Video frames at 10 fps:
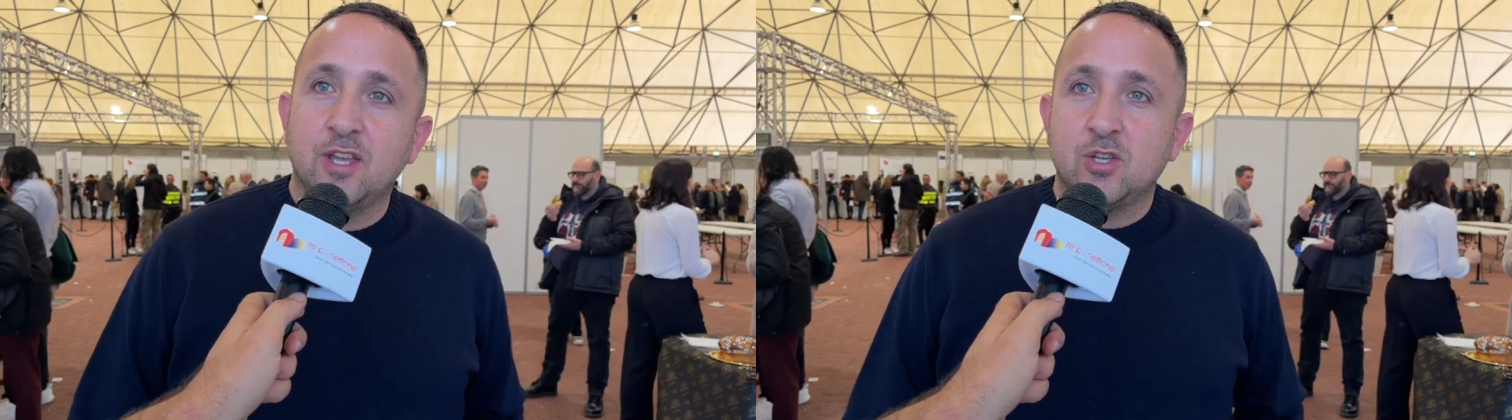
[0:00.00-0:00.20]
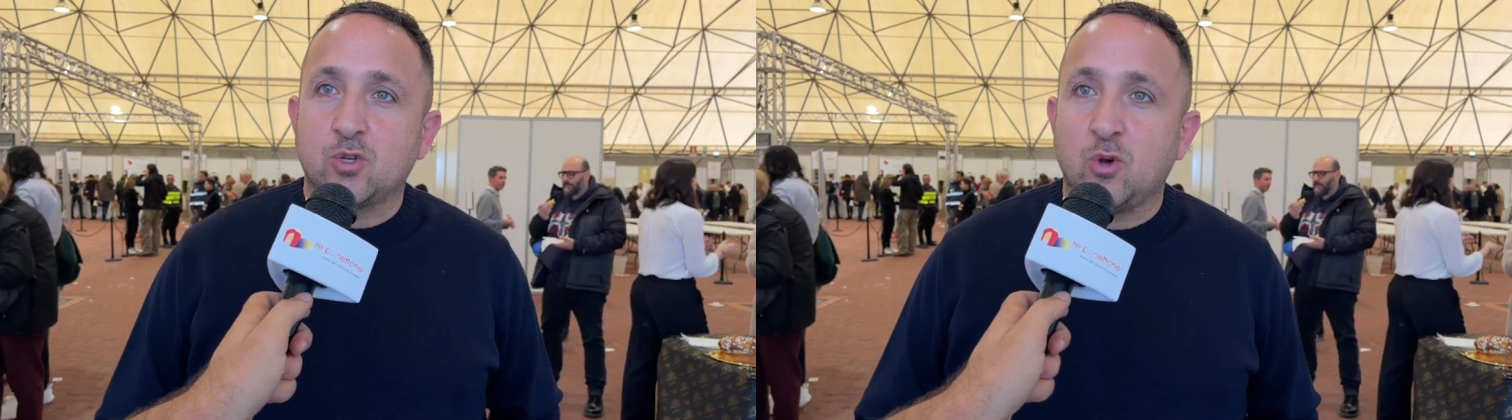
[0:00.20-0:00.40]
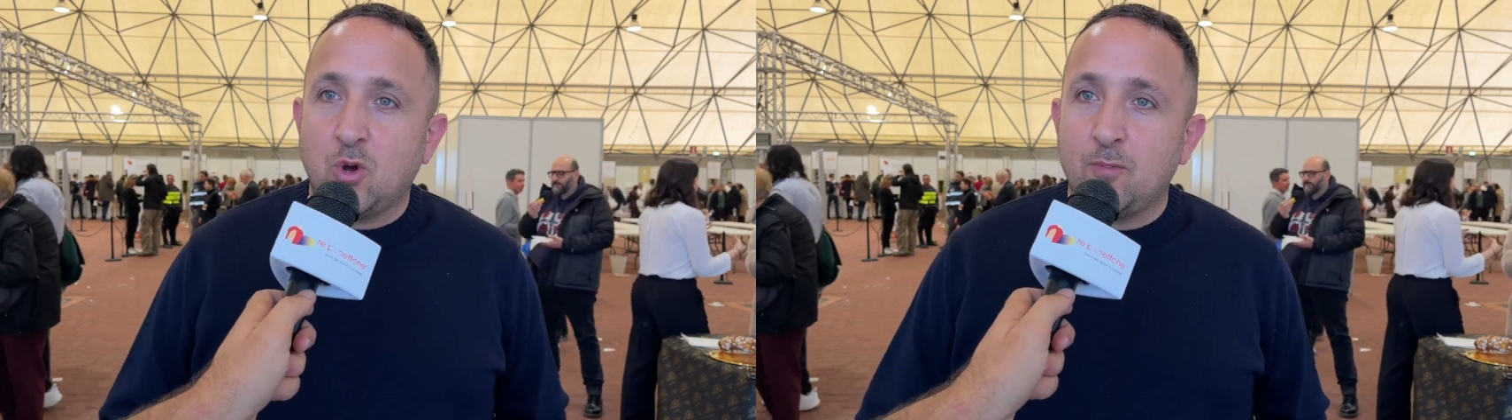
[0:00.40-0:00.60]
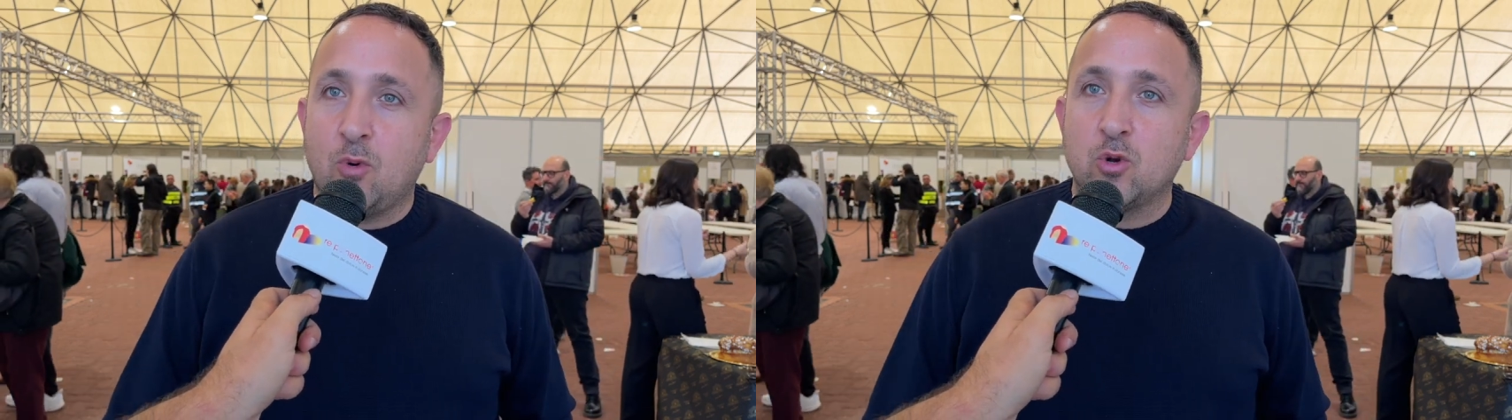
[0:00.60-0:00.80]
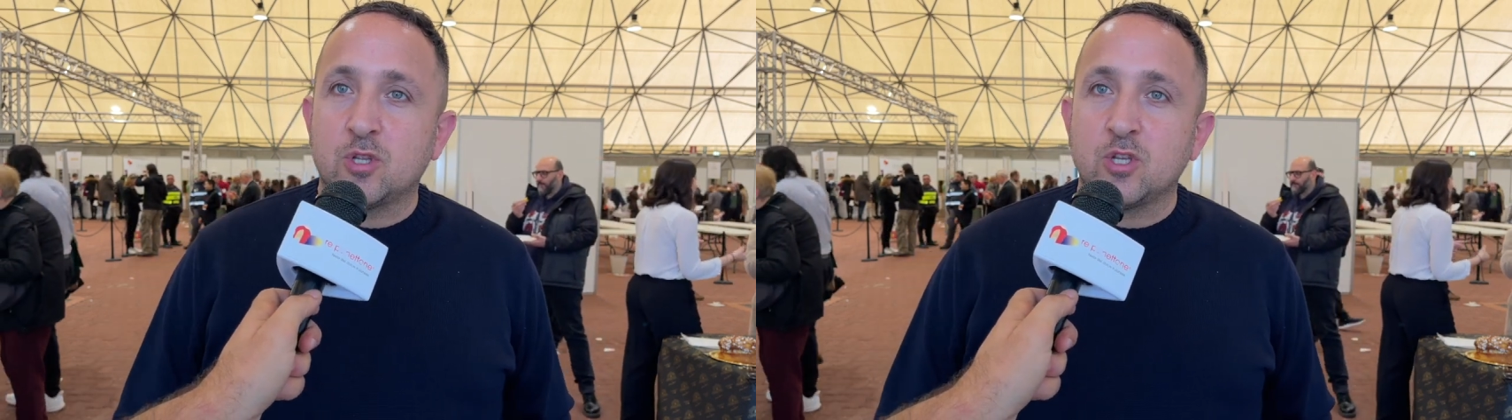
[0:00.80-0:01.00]
sono
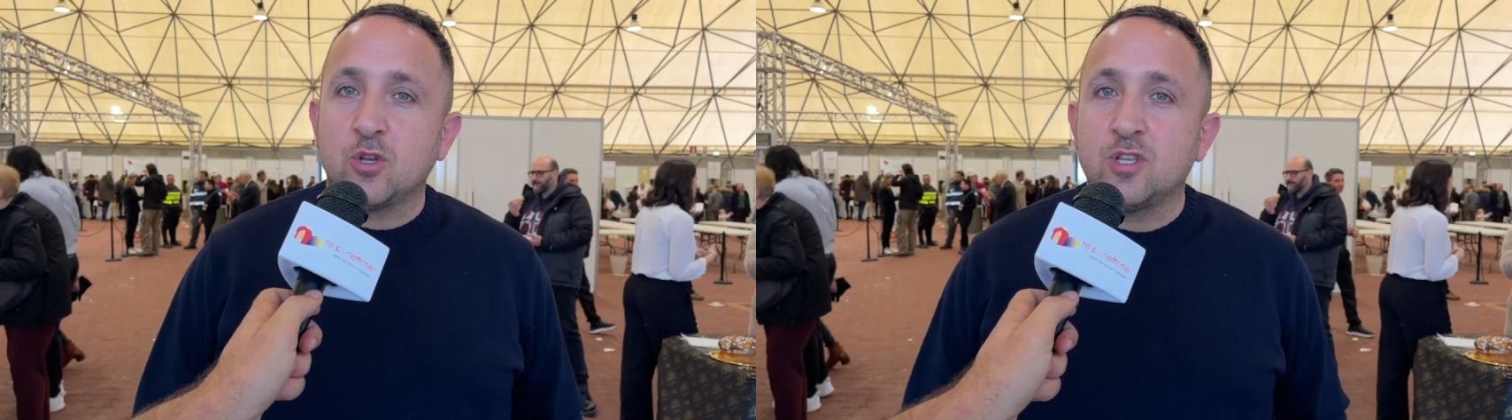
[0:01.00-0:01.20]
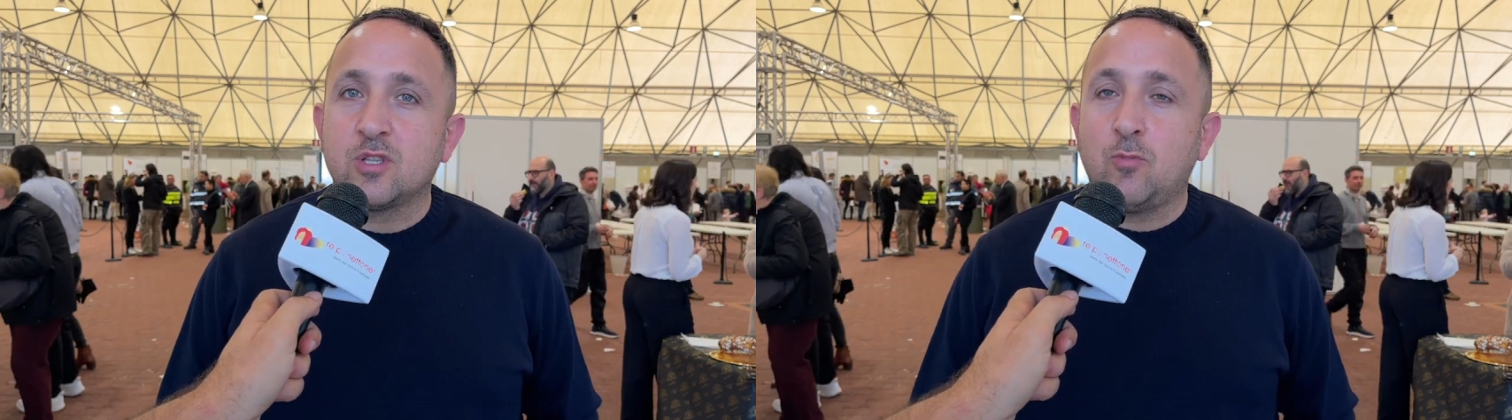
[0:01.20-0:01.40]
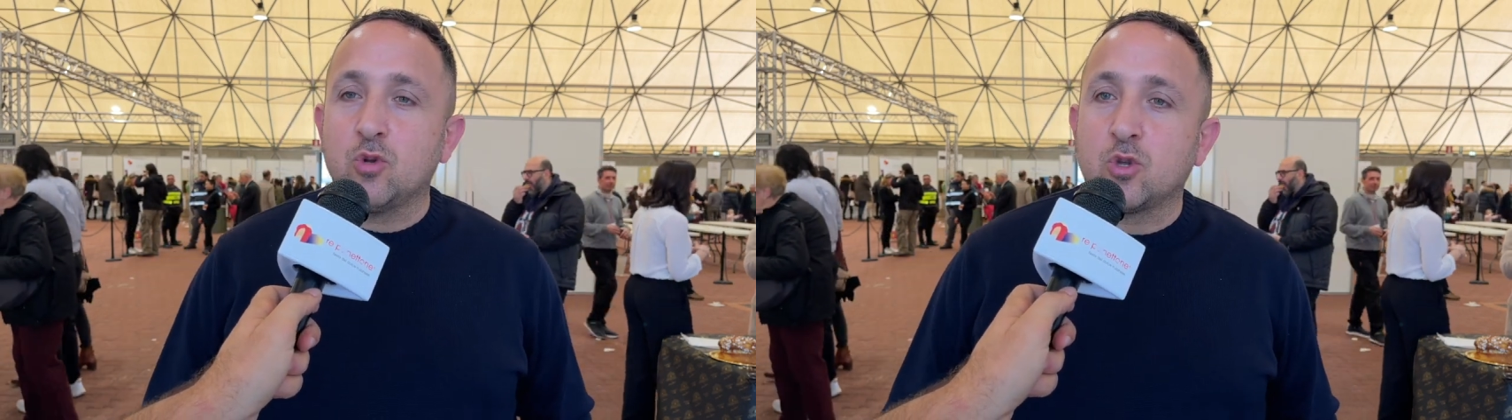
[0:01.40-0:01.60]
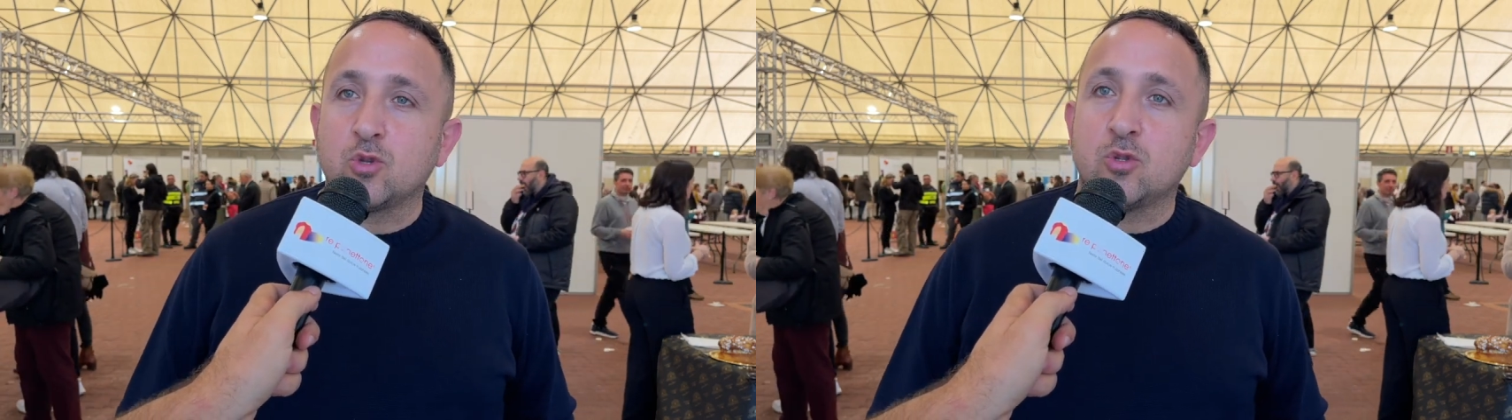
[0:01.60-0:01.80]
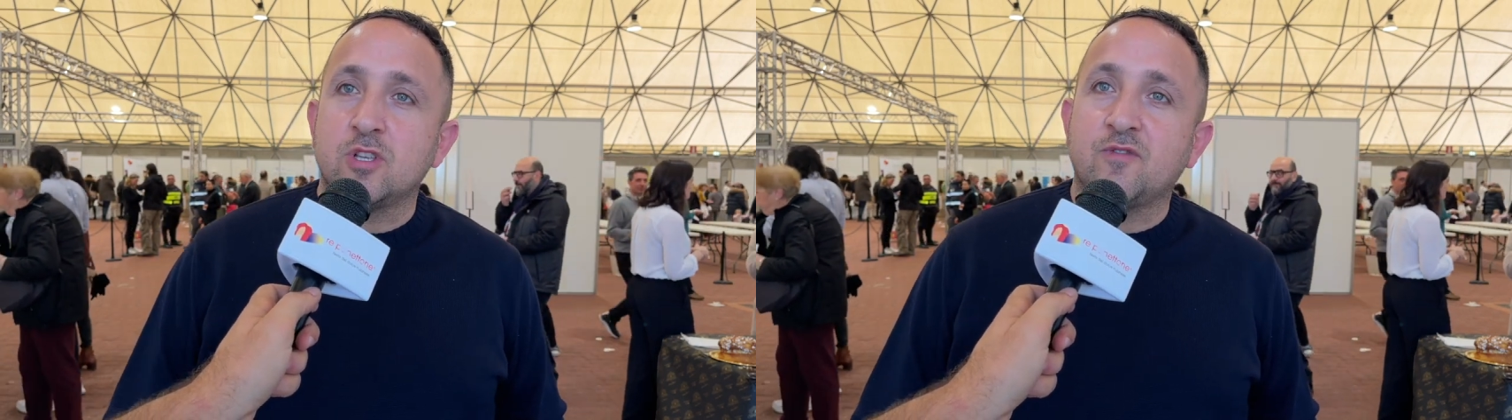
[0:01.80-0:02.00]
soddisf- molto
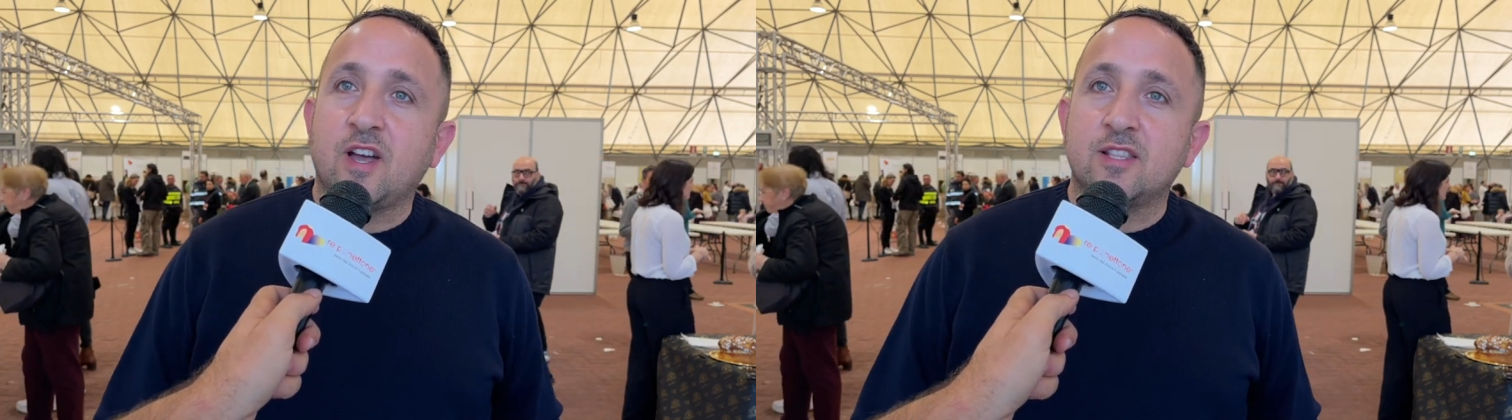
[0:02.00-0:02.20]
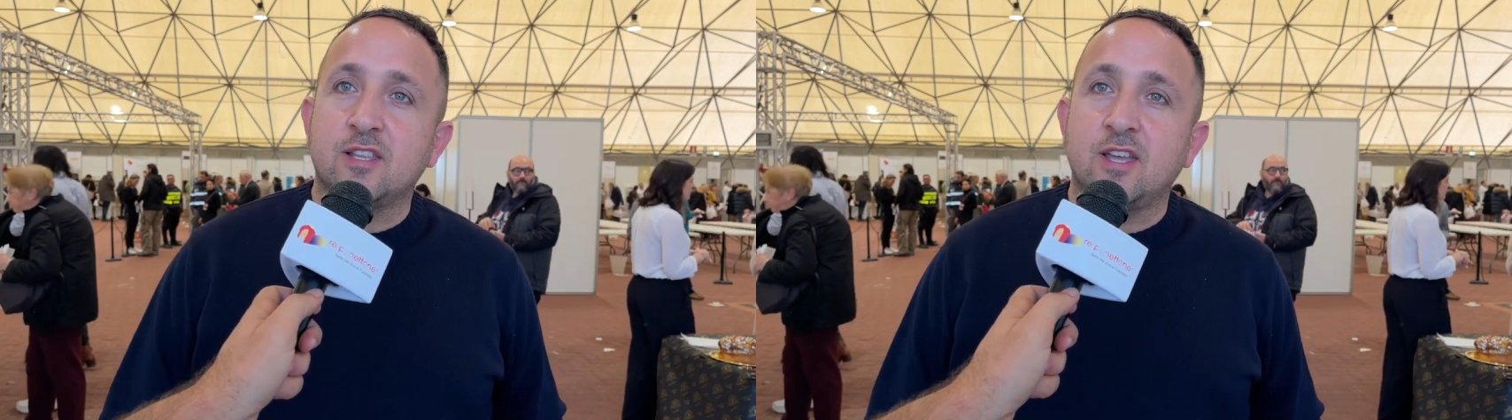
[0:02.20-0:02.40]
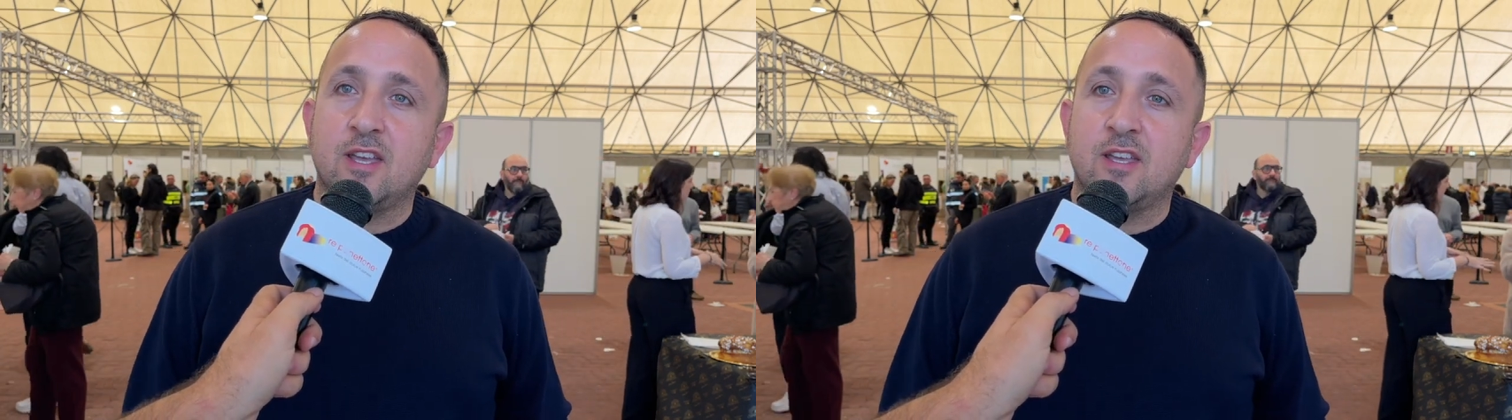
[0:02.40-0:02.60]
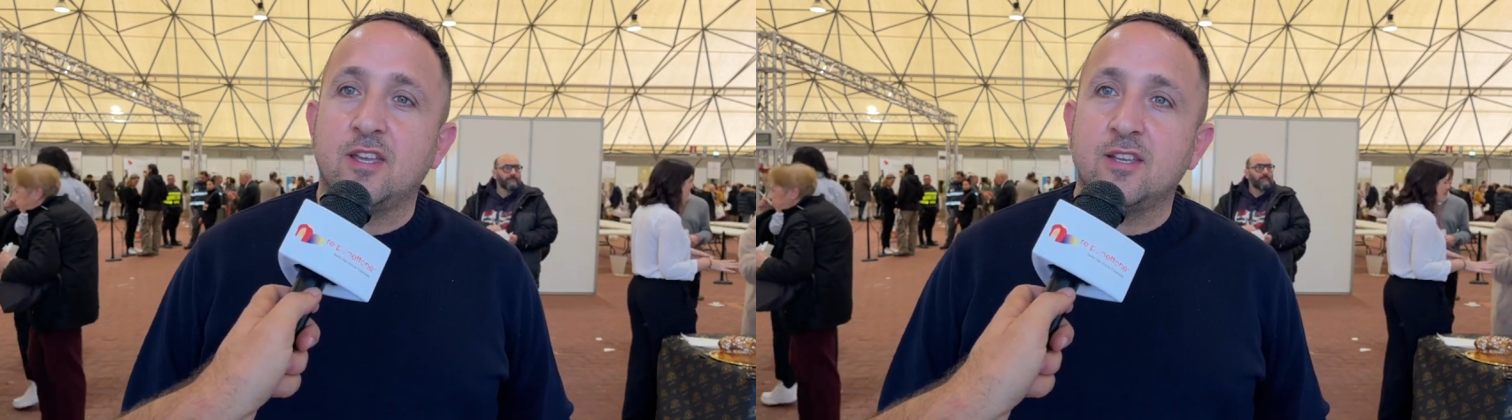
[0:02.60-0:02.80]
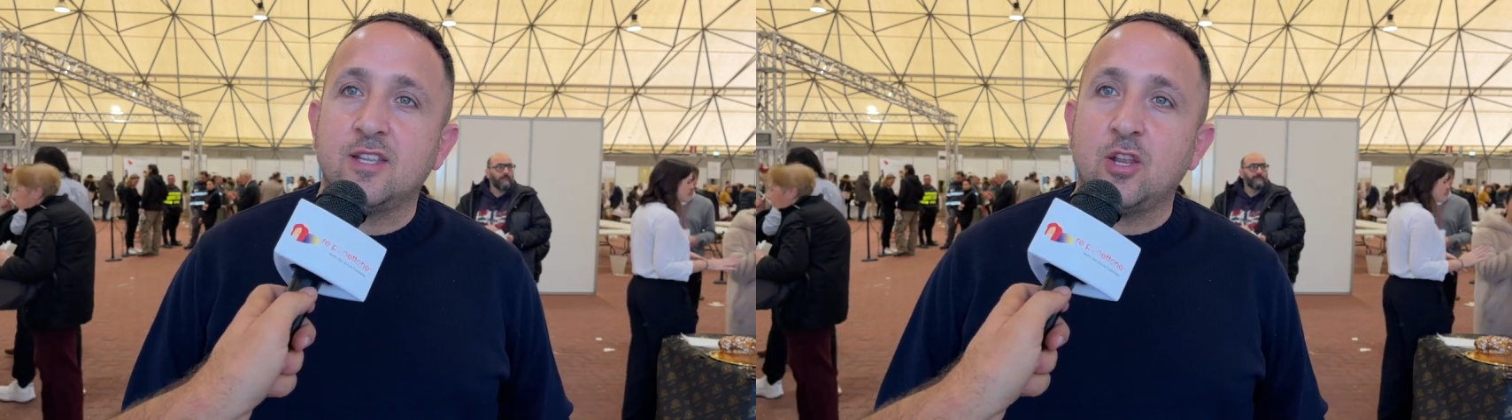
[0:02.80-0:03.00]
soddisfatti dei,